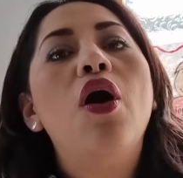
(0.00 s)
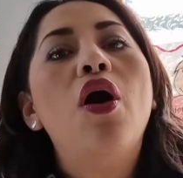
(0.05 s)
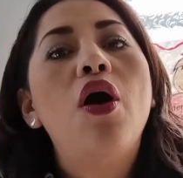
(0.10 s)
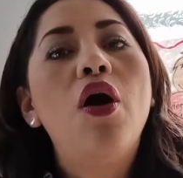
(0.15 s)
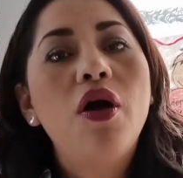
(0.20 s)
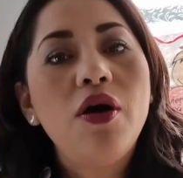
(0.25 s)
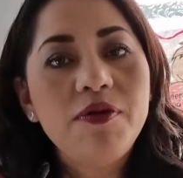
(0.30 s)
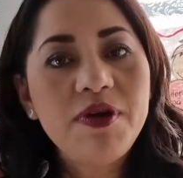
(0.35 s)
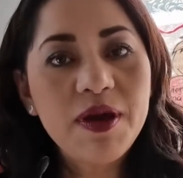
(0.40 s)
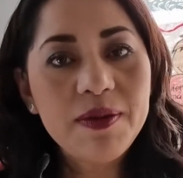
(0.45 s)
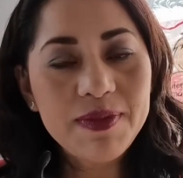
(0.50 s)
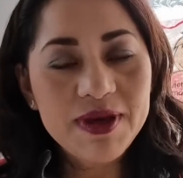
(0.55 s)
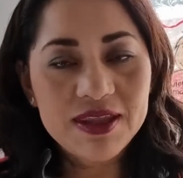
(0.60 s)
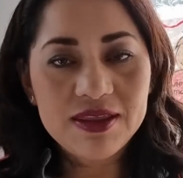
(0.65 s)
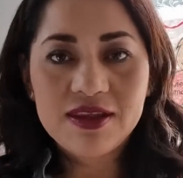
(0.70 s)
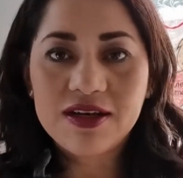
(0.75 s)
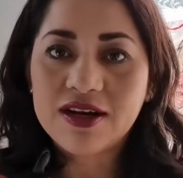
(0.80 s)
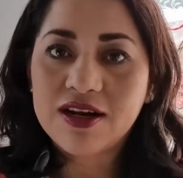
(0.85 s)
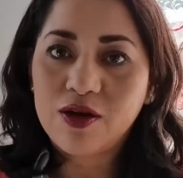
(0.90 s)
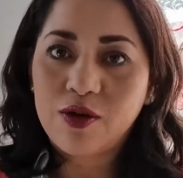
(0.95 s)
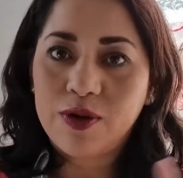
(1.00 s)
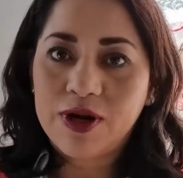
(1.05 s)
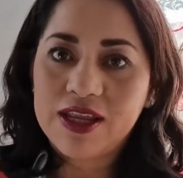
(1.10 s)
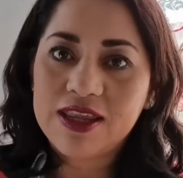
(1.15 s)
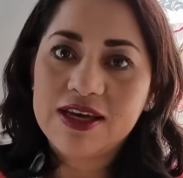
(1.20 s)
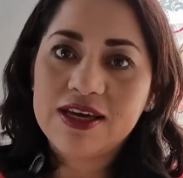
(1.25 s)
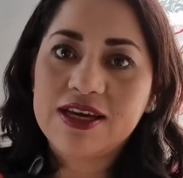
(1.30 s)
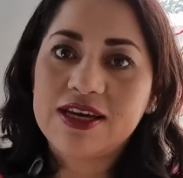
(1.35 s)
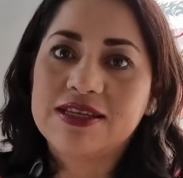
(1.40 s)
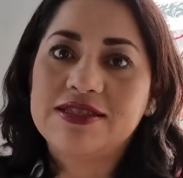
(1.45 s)
Obviamente
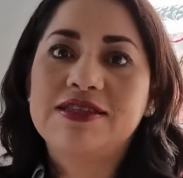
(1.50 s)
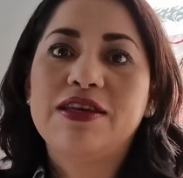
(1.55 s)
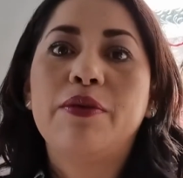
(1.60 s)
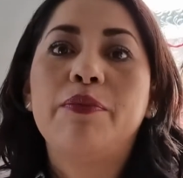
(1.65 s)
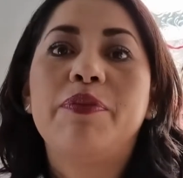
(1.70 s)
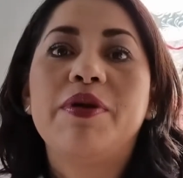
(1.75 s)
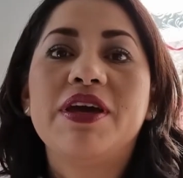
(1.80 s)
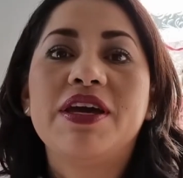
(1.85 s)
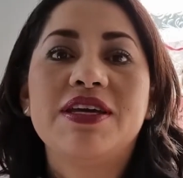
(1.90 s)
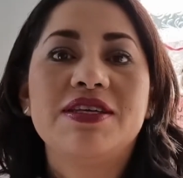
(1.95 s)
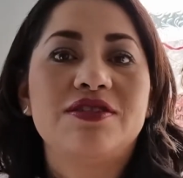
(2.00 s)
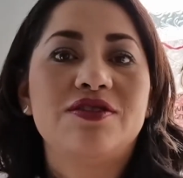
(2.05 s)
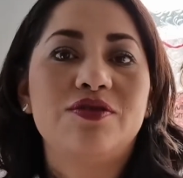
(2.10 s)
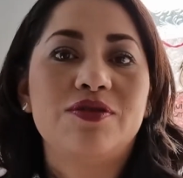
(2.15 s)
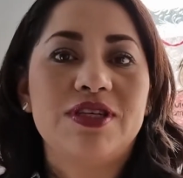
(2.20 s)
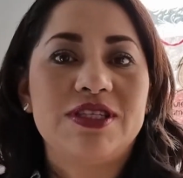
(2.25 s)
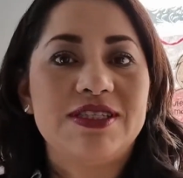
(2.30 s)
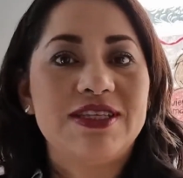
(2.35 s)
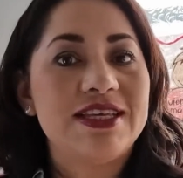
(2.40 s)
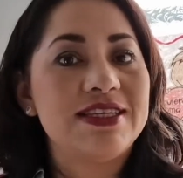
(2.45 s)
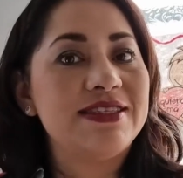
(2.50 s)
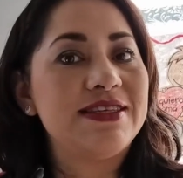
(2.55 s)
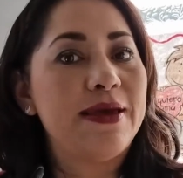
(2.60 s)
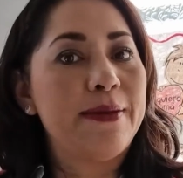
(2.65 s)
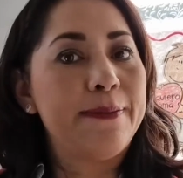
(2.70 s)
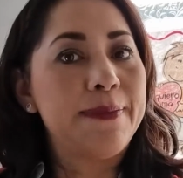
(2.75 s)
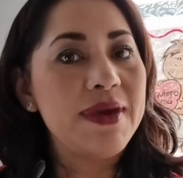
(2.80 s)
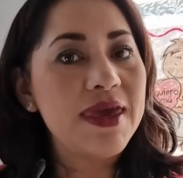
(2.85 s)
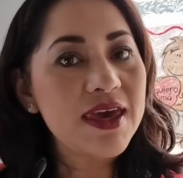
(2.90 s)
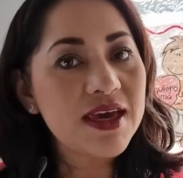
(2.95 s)
recuerden que siempre esto es desde
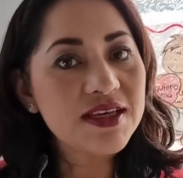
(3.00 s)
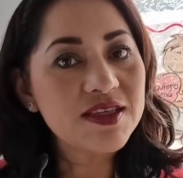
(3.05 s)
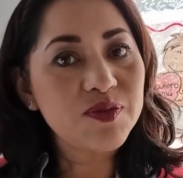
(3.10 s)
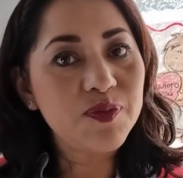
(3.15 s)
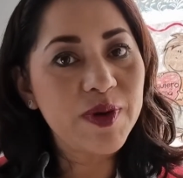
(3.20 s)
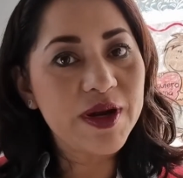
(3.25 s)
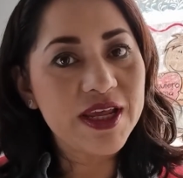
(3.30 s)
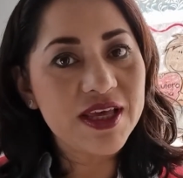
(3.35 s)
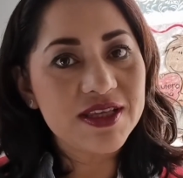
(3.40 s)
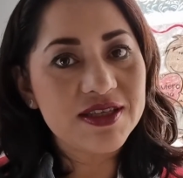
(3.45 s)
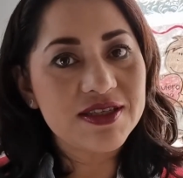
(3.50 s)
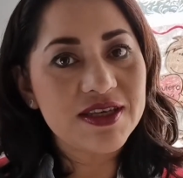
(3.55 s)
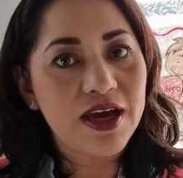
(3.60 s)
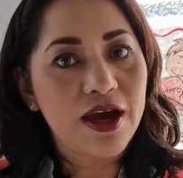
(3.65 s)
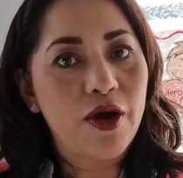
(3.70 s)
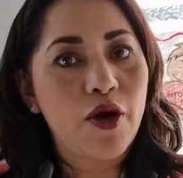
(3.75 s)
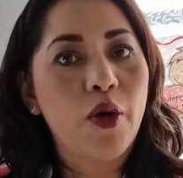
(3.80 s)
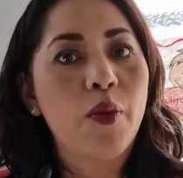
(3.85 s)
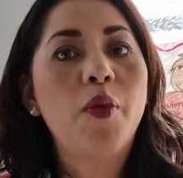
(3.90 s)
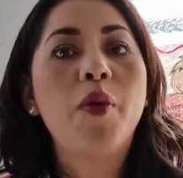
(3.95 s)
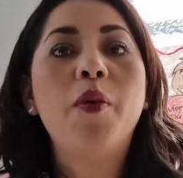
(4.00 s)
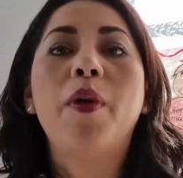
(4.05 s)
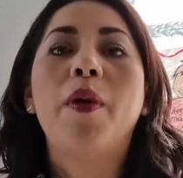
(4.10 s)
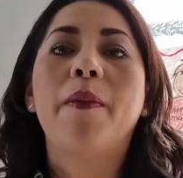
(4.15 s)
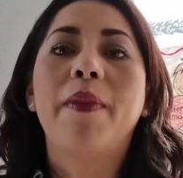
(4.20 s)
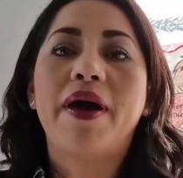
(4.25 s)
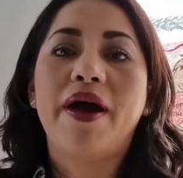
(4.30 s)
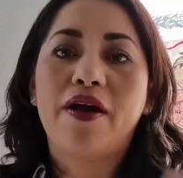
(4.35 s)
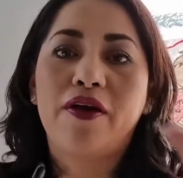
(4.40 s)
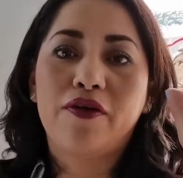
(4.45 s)
mi experiencia como
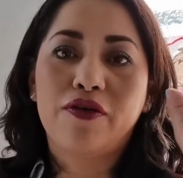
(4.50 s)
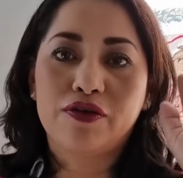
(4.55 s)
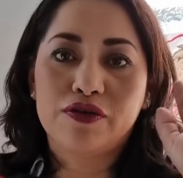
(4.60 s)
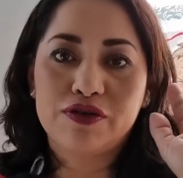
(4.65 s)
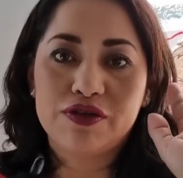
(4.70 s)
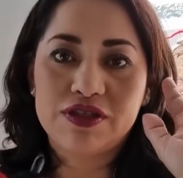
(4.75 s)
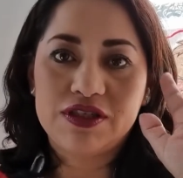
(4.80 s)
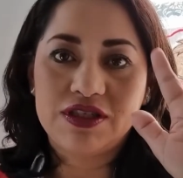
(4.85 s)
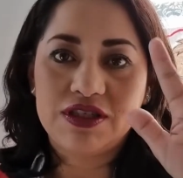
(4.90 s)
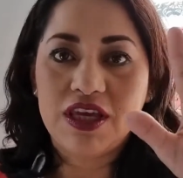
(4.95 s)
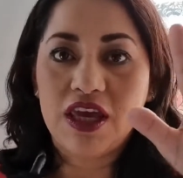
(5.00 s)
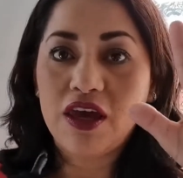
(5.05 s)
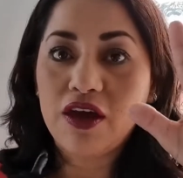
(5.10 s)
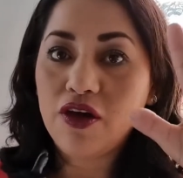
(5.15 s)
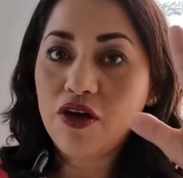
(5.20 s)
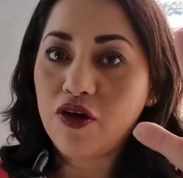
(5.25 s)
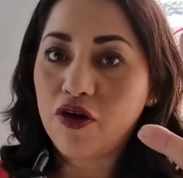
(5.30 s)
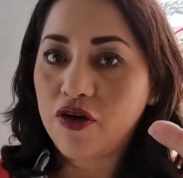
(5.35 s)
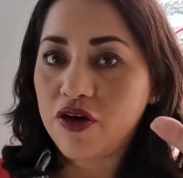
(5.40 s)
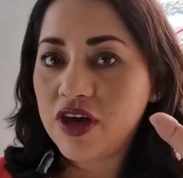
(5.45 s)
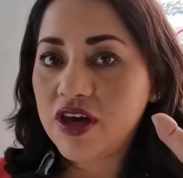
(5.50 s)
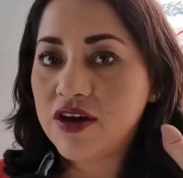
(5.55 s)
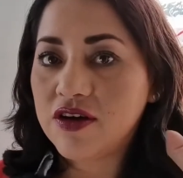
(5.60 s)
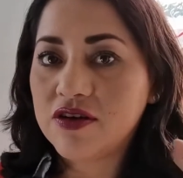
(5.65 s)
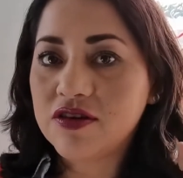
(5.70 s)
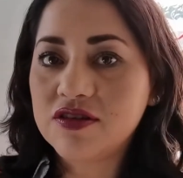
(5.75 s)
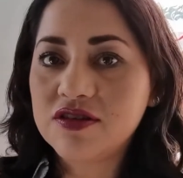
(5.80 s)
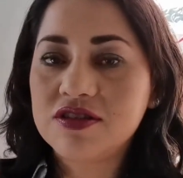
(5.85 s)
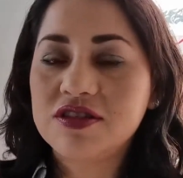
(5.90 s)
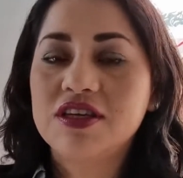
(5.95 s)
mamá con cinco
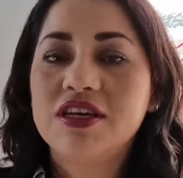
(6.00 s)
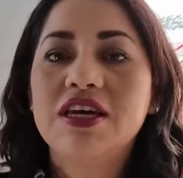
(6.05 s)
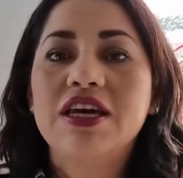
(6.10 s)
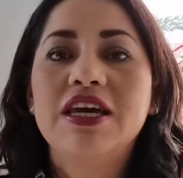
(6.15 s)
hijos